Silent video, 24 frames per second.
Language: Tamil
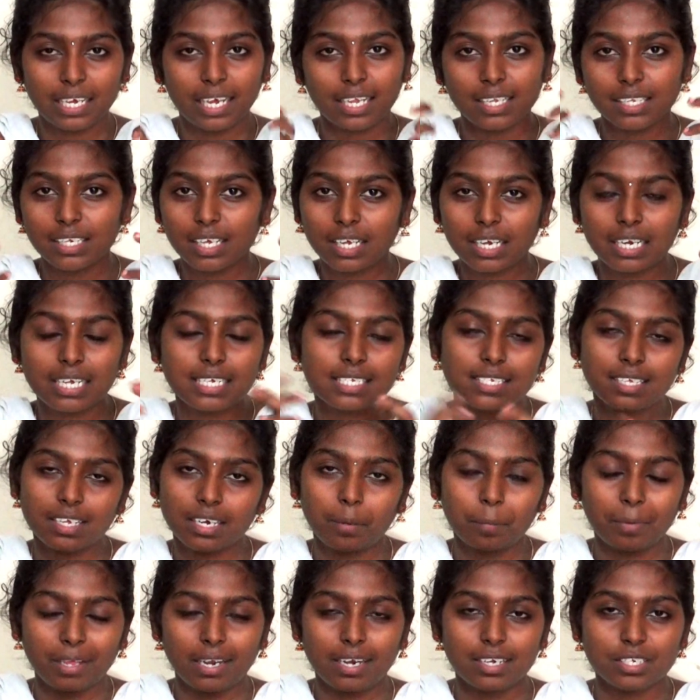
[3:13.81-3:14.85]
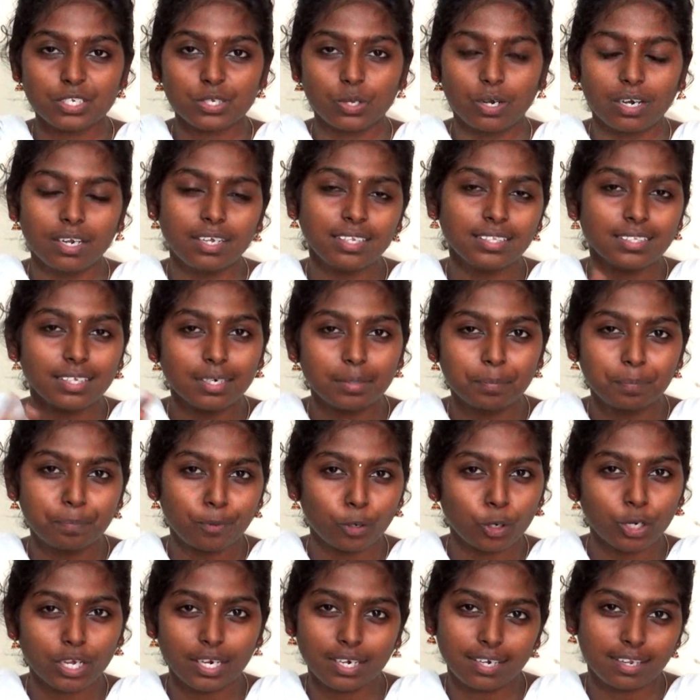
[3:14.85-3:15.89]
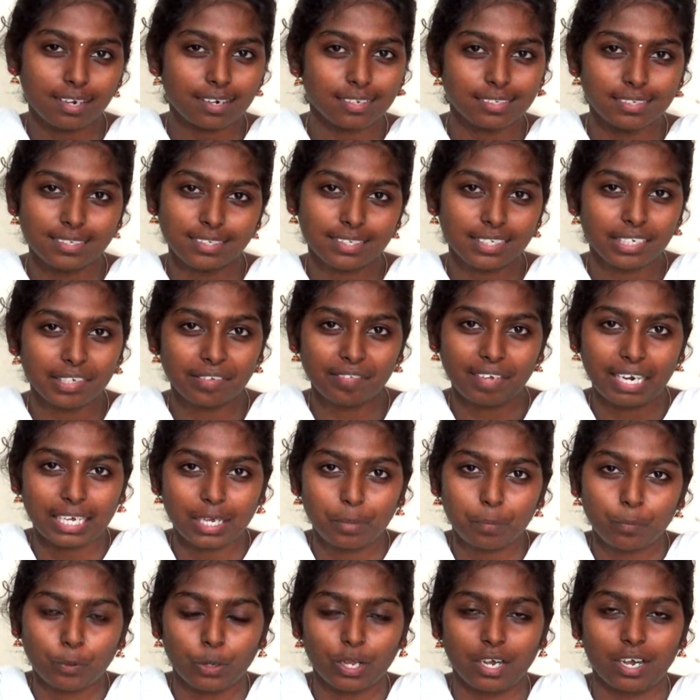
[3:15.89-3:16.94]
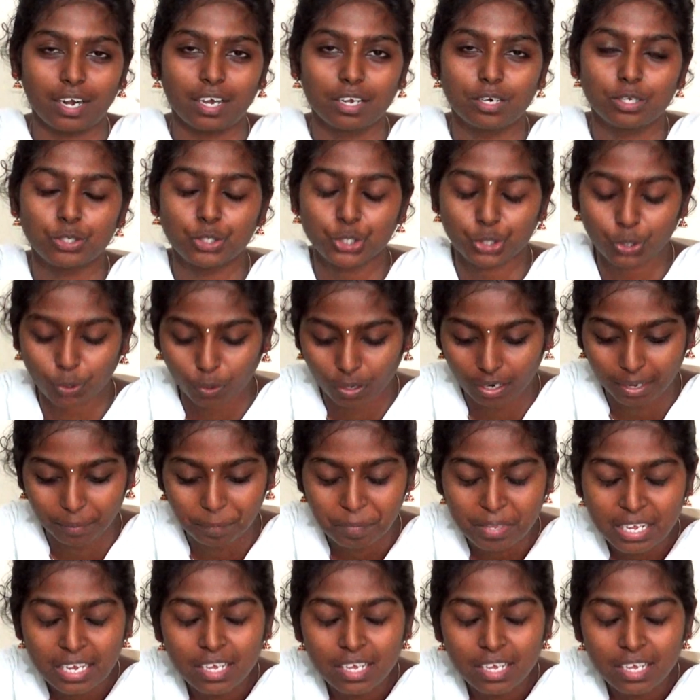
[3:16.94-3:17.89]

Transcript: எந்த ரீசன் அப்படிலாம் சொல்ல அந்த பொண்ணுக்கிட்டேருந்து விலகி போயிடுறாங்கன்னு வச்சுக்கோங்களேன்